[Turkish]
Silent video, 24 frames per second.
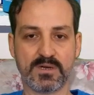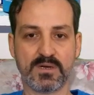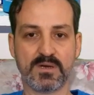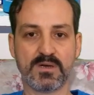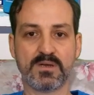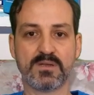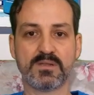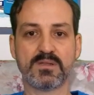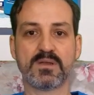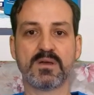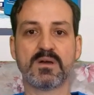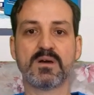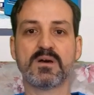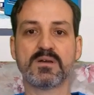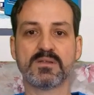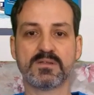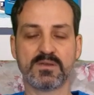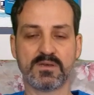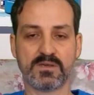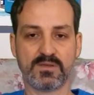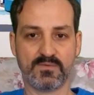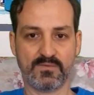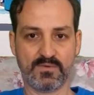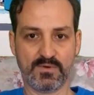Bu
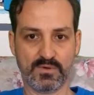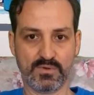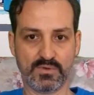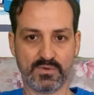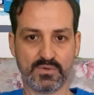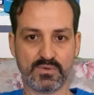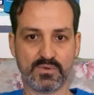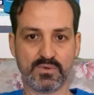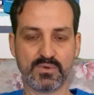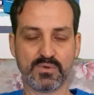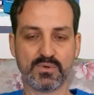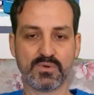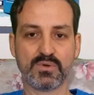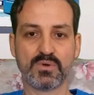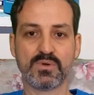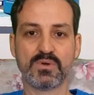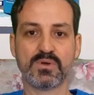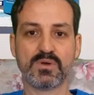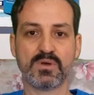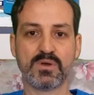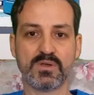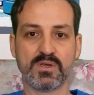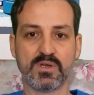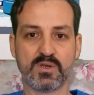vakada ateş ve
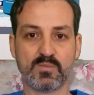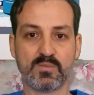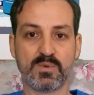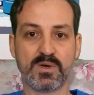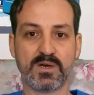öksürük